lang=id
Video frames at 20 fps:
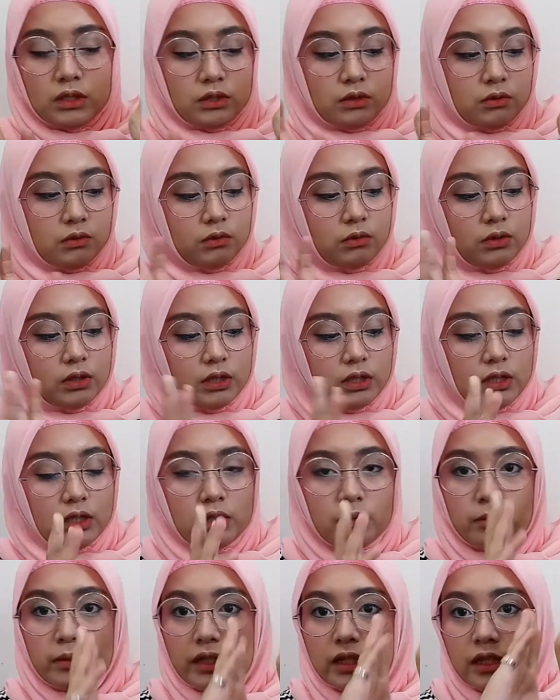kulitku
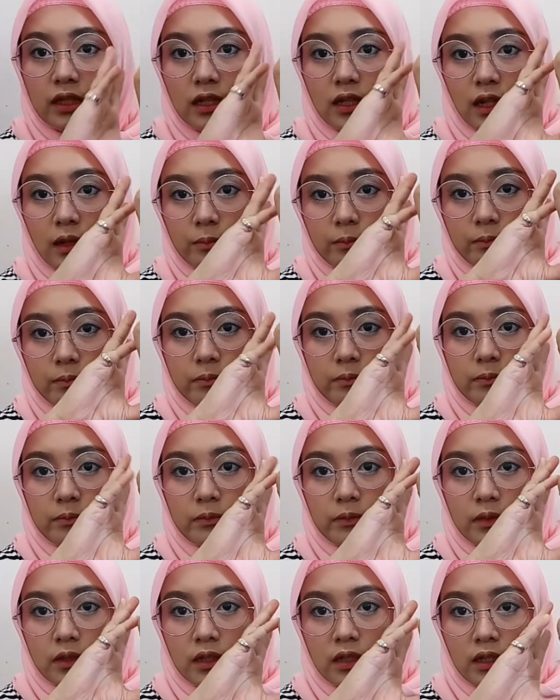ini lebih gelap
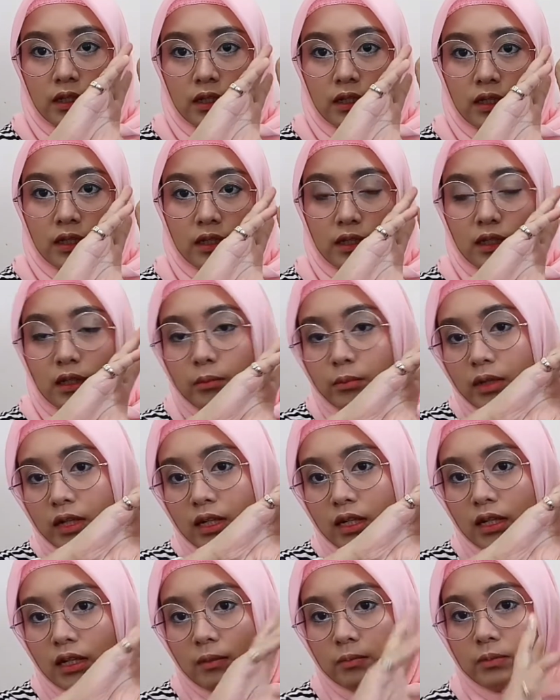ini
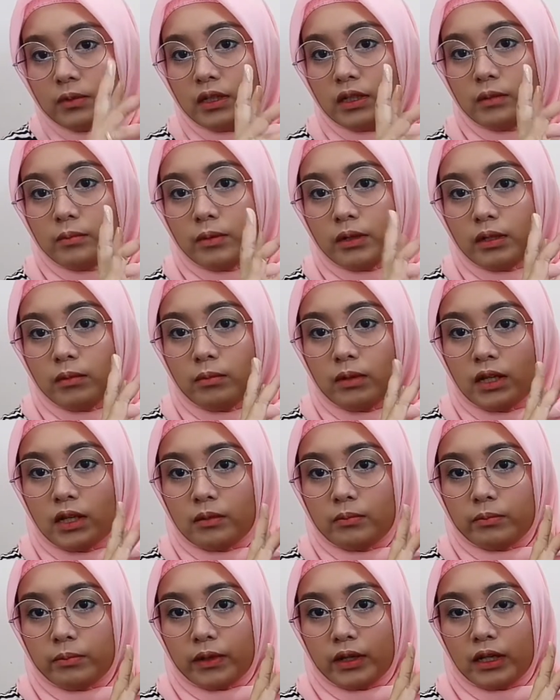lebih gelap daripada
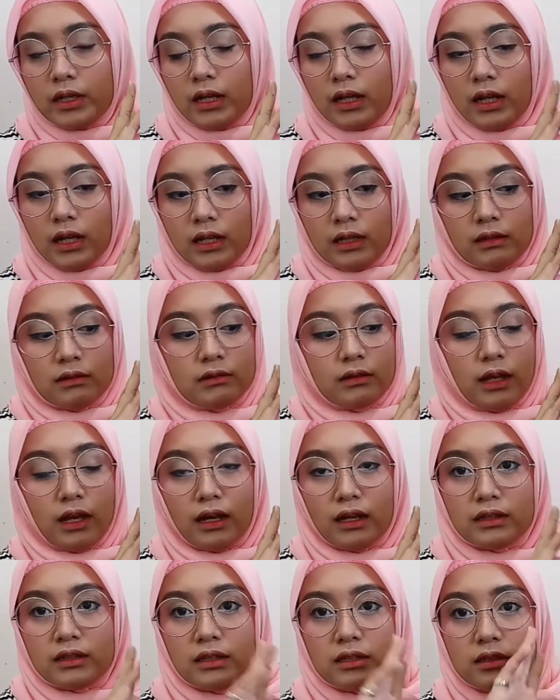bagian pergelangan
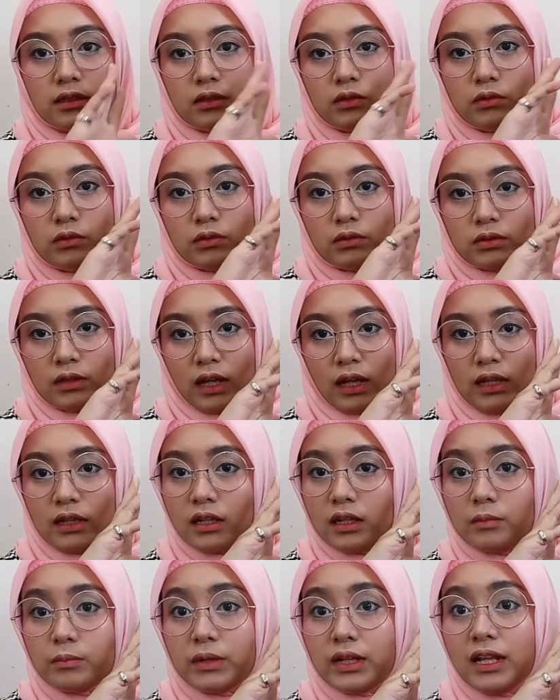tangannya jadi untuk
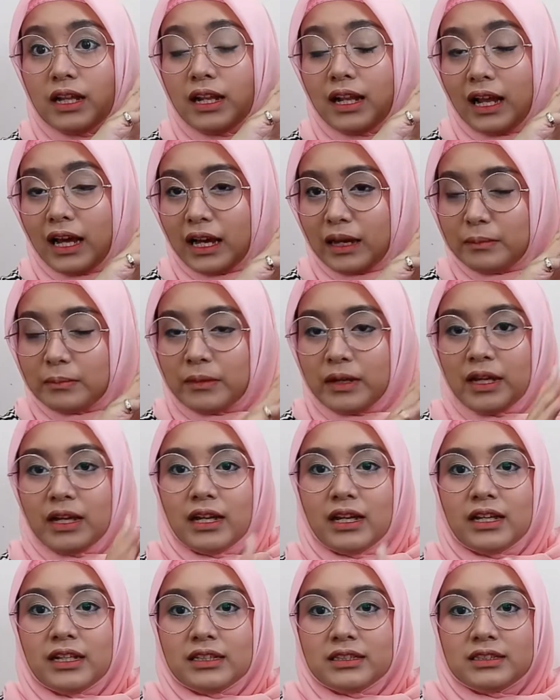tangannya lebih gelap
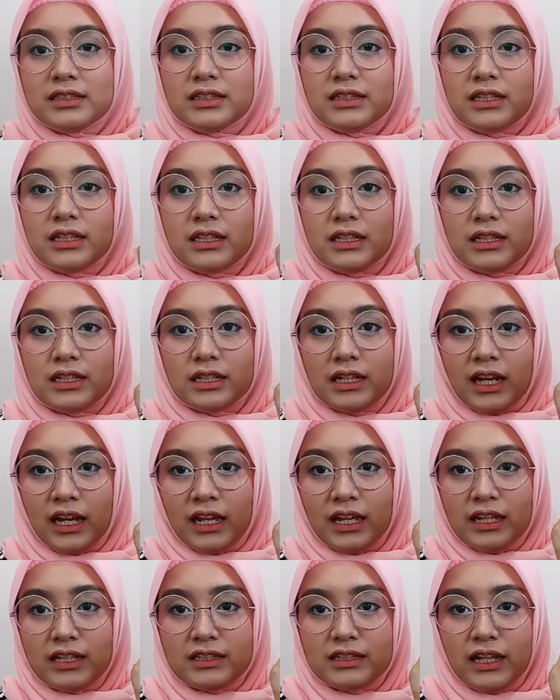jadi ini
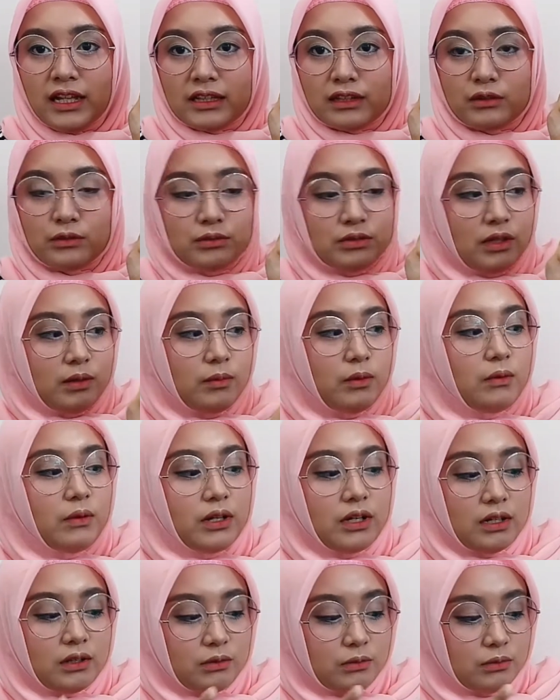kayak nyatu sama
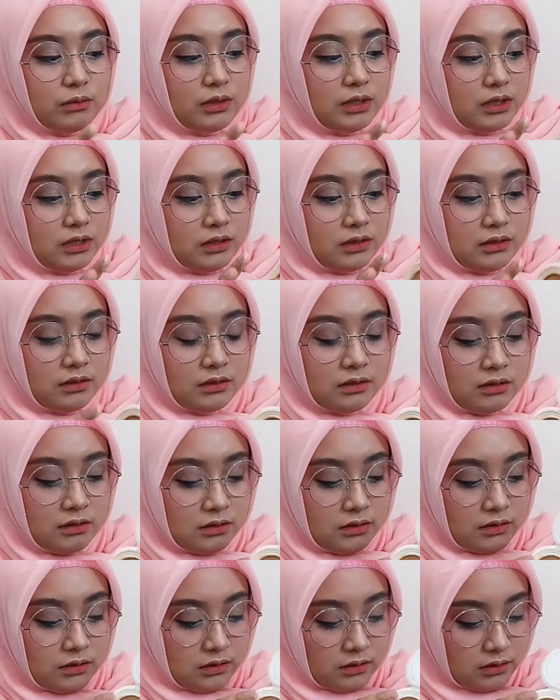warna kulit
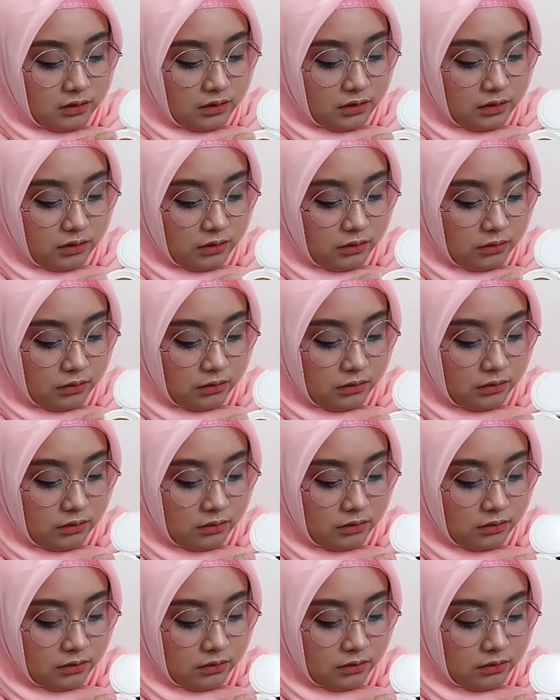gitu